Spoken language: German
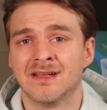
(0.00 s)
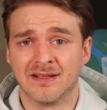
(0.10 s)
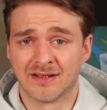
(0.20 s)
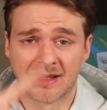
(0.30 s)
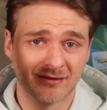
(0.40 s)

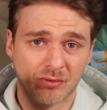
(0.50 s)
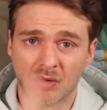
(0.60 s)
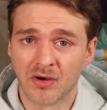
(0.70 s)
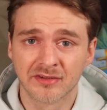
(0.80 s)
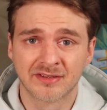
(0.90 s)
in
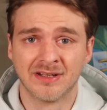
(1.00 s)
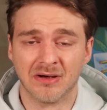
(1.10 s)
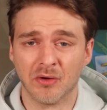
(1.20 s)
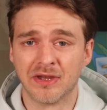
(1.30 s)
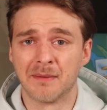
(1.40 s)
Restaurants
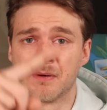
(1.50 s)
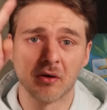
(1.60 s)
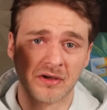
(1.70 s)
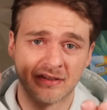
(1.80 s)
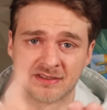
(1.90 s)
oder aber
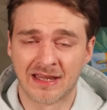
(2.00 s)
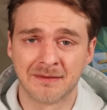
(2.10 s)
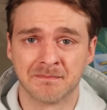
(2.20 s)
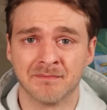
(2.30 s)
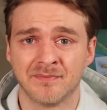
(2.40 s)
auch in
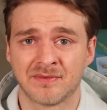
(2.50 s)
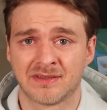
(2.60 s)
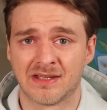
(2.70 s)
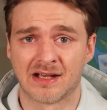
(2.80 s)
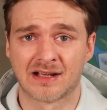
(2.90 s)
Kneipen
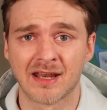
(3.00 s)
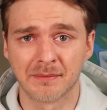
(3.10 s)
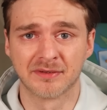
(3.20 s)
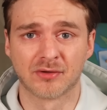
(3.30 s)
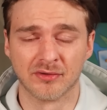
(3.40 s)
der
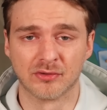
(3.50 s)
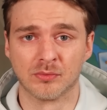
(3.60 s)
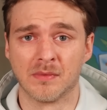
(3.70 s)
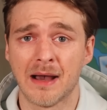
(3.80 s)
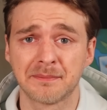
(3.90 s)

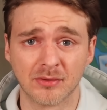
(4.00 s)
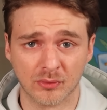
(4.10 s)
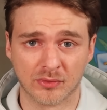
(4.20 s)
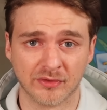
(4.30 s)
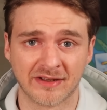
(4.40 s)
Cannabiskonsum
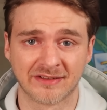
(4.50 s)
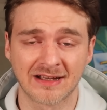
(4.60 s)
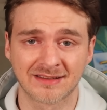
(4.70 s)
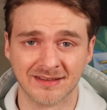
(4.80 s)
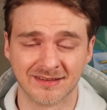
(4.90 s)
absolut untersagt